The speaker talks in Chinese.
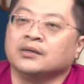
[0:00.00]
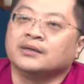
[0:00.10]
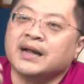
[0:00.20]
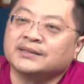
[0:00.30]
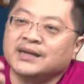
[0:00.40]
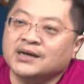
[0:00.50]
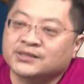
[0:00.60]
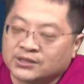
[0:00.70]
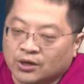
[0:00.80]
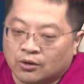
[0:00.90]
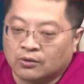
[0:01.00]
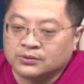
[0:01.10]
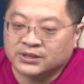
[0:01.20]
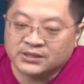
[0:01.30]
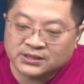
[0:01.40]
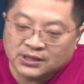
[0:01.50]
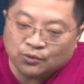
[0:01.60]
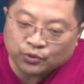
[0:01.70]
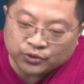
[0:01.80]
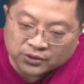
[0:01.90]
那那个时候其实呢，
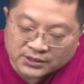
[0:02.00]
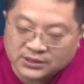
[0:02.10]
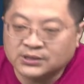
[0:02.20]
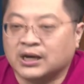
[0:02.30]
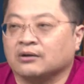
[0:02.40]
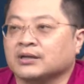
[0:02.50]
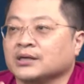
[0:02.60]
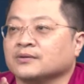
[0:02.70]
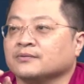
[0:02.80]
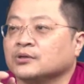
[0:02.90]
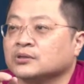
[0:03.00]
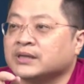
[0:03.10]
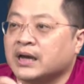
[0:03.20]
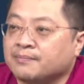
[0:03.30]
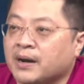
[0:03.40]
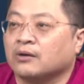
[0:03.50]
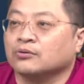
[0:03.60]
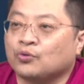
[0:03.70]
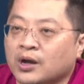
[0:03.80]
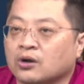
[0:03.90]
我就已经知道它的。财报
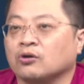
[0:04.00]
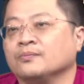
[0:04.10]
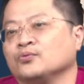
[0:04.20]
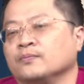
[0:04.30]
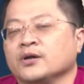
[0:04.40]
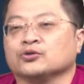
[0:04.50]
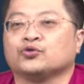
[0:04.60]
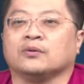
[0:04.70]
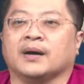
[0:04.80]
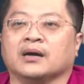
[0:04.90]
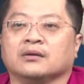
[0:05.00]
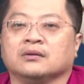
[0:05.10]
快要公布，没有错嘛？